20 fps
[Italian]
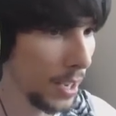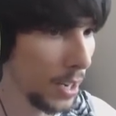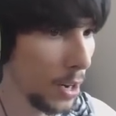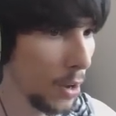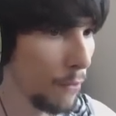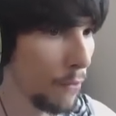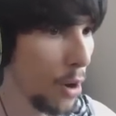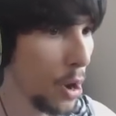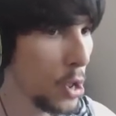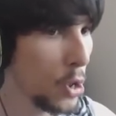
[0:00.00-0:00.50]

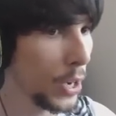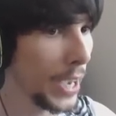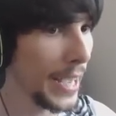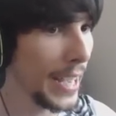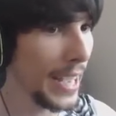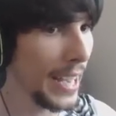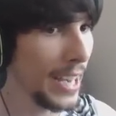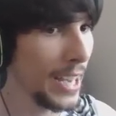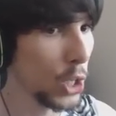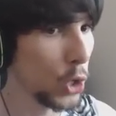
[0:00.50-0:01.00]
non voglio
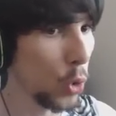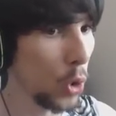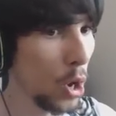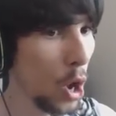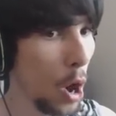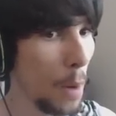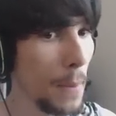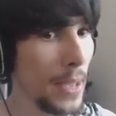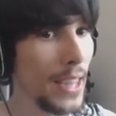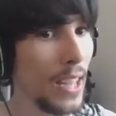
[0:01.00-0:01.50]
che il suo
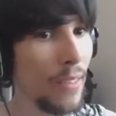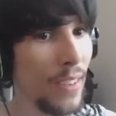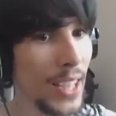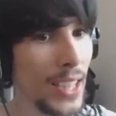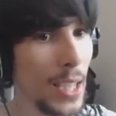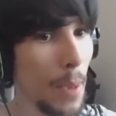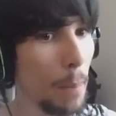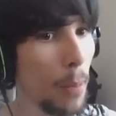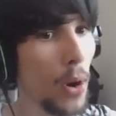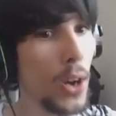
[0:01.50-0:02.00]
nome
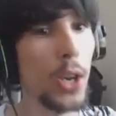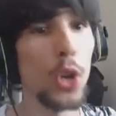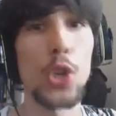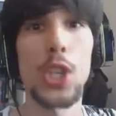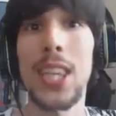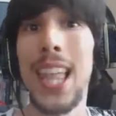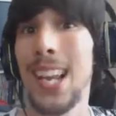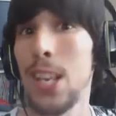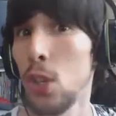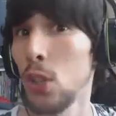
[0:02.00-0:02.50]
diventi poi lo
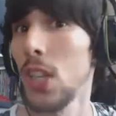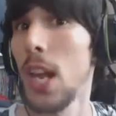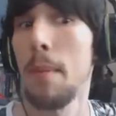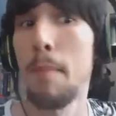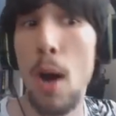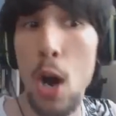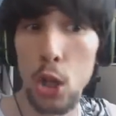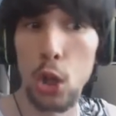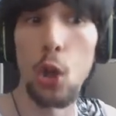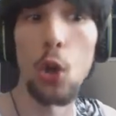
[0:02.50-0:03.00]
stagno del
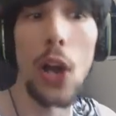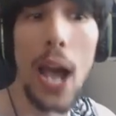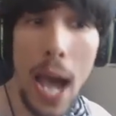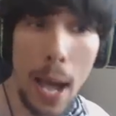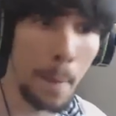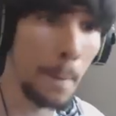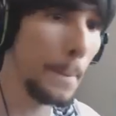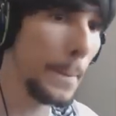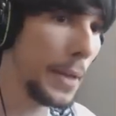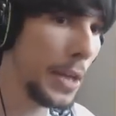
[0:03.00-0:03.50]
morto
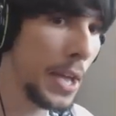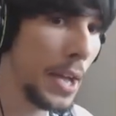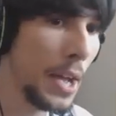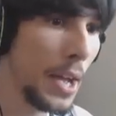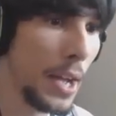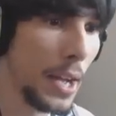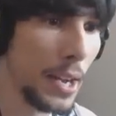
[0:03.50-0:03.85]
Gabby.